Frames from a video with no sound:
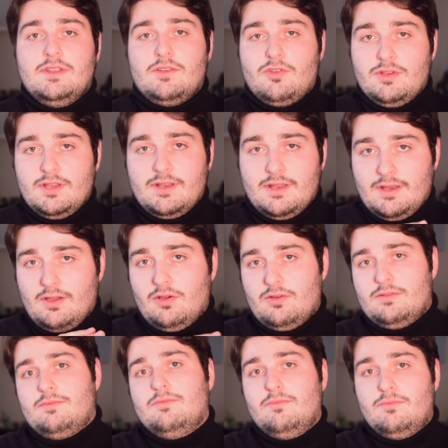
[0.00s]
Da könnt ihr dann ja
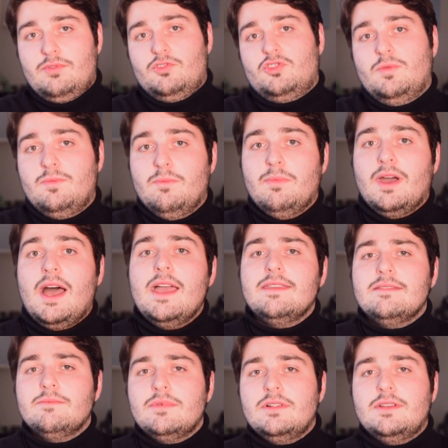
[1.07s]
auch einen bestimmten
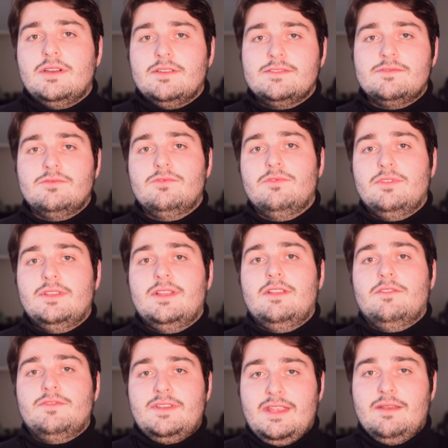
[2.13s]
Bereich im Bild aussuchen und dann
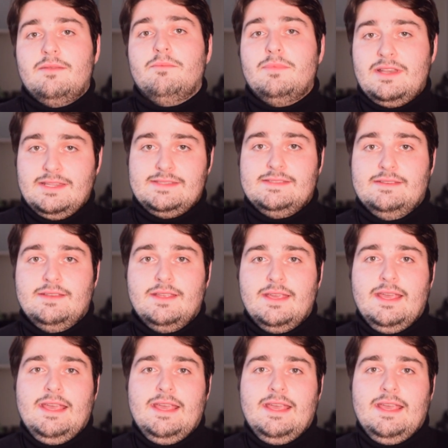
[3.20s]
auf den blitzen.